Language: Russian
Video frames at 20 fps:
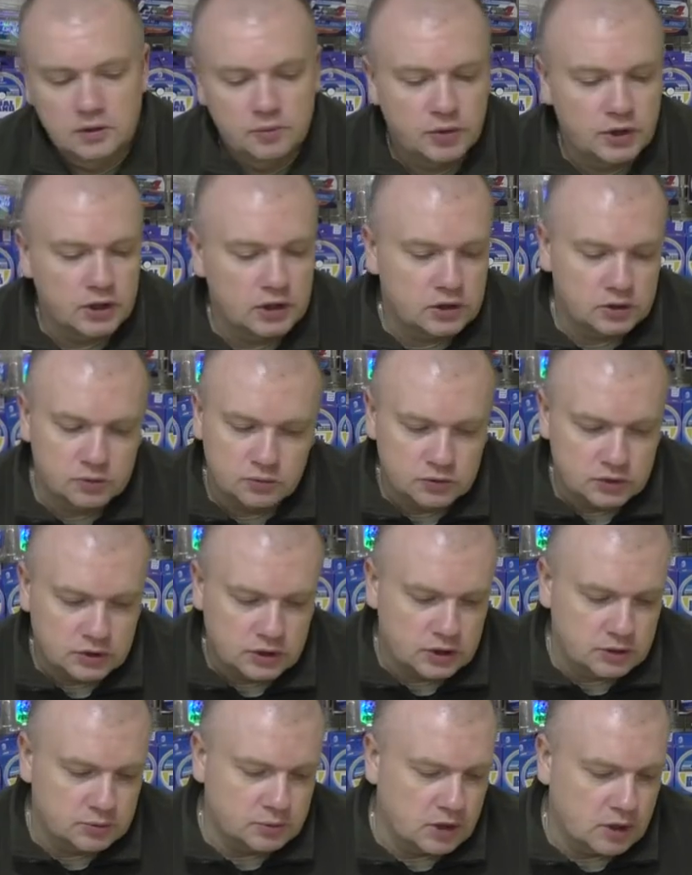Поэтому,
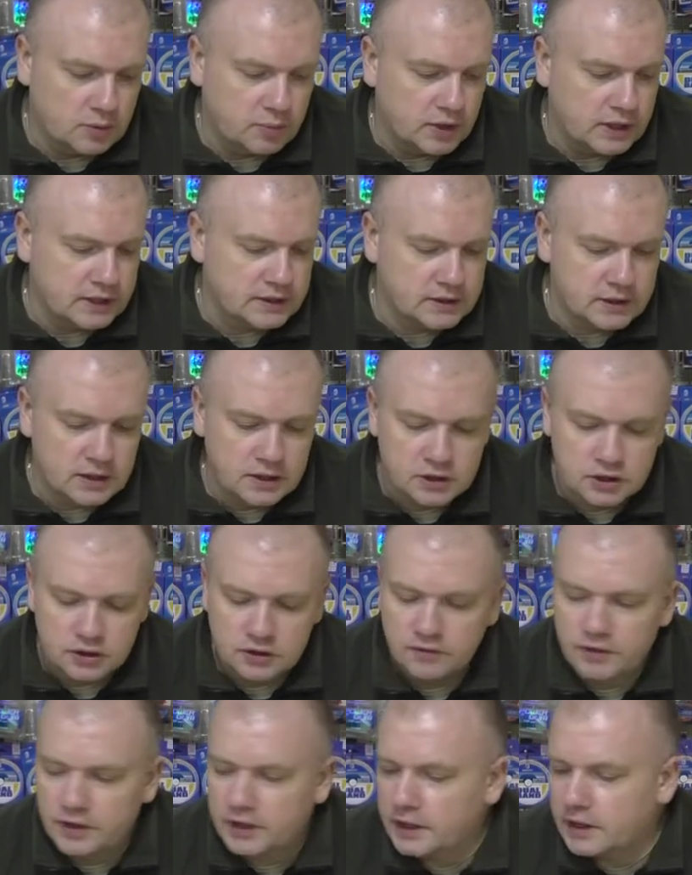скажем так,
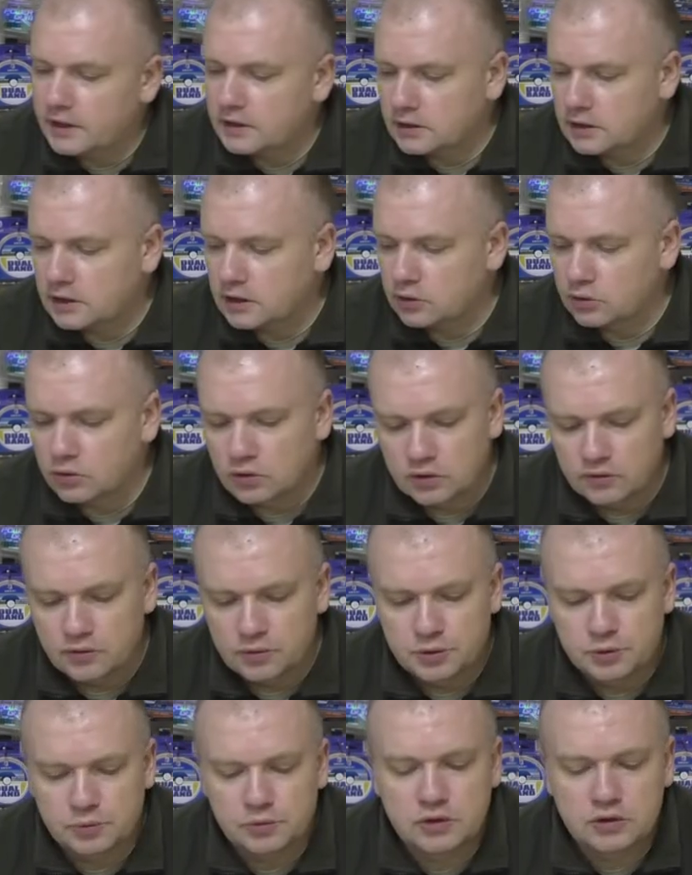простейший вариант, который, в
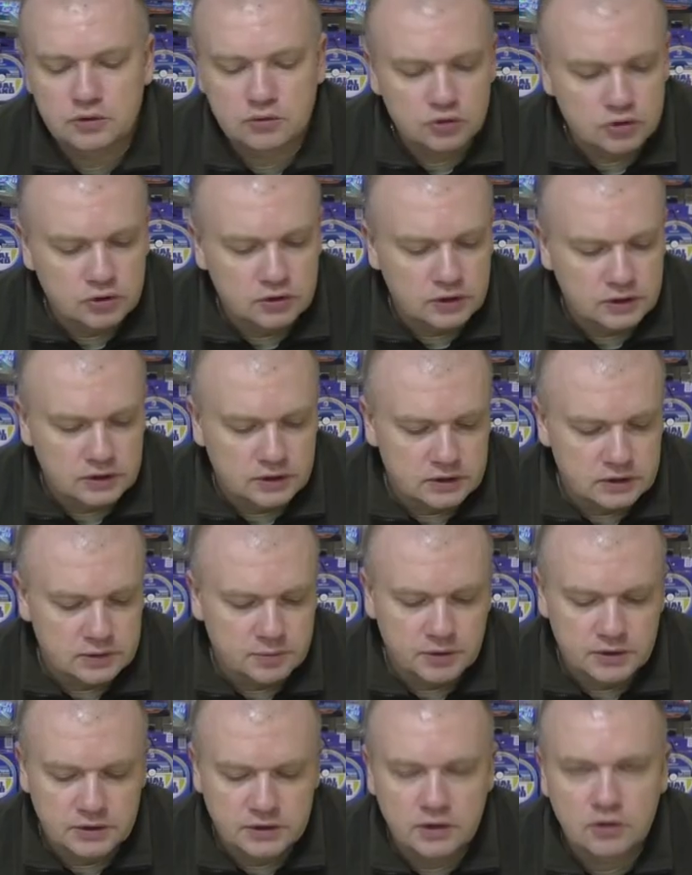общем-то, служит для
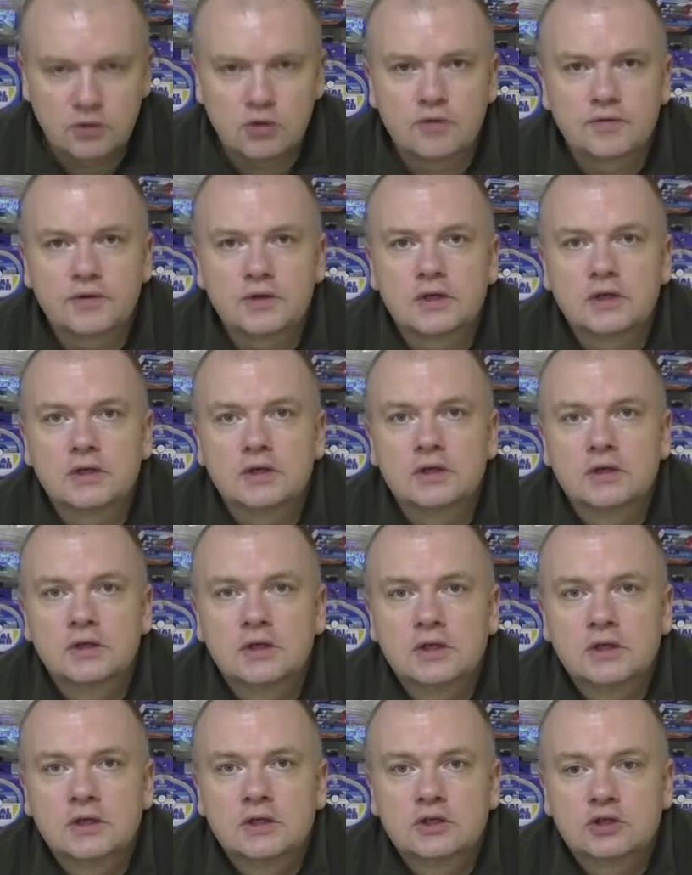транспортировки,
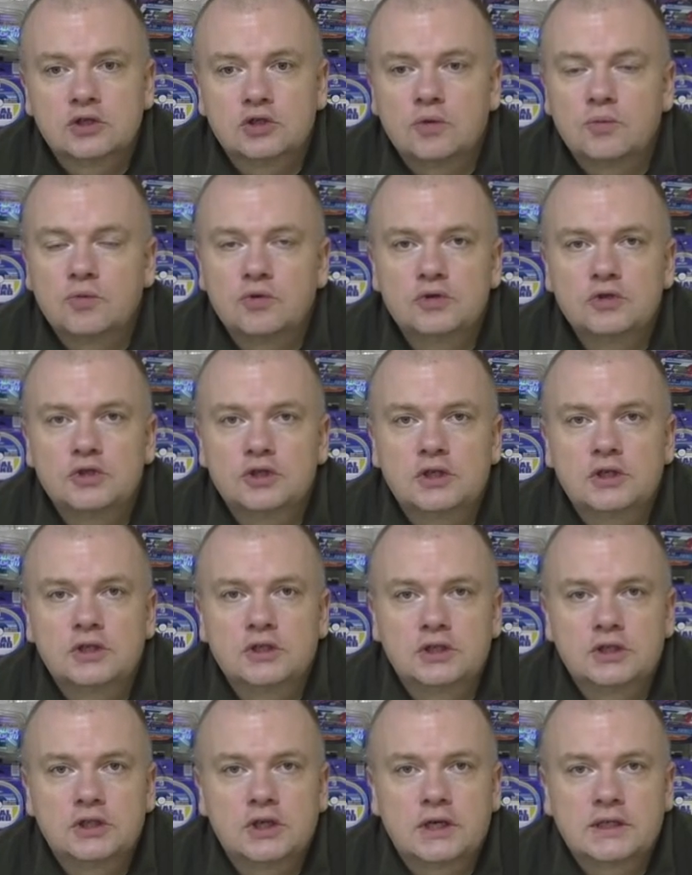что будочка
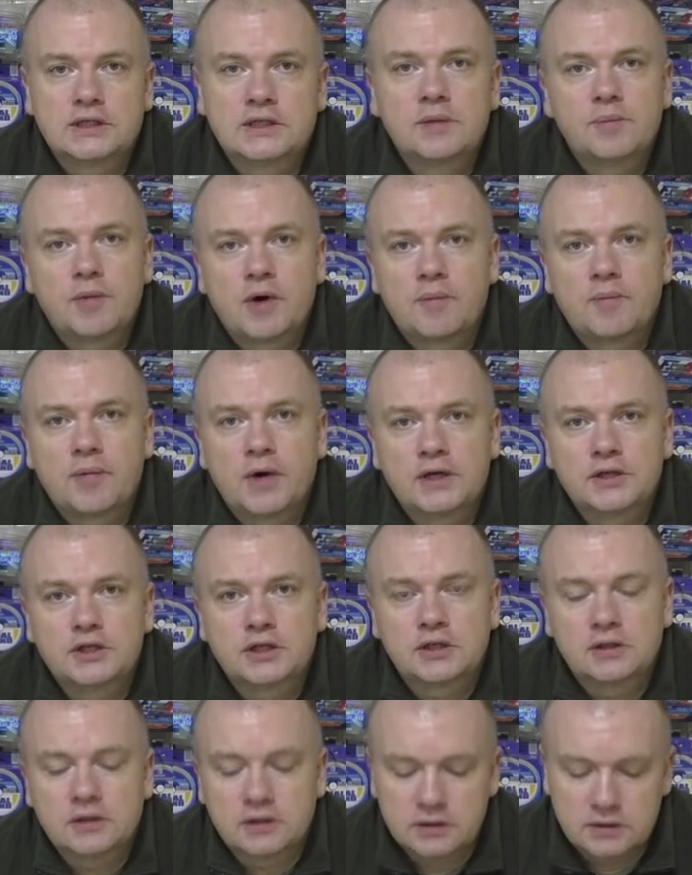лишний раз не
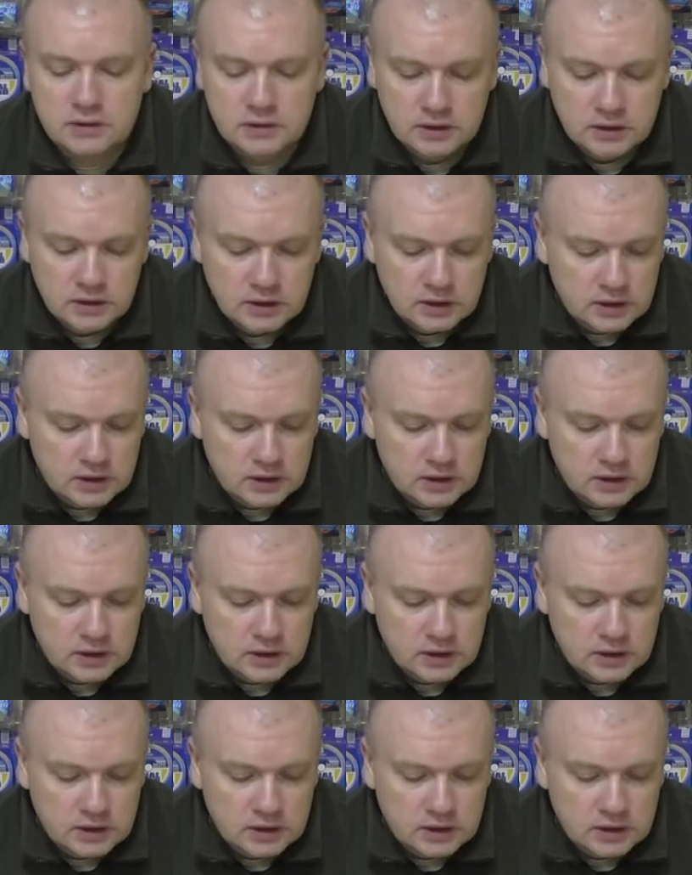попачкалась.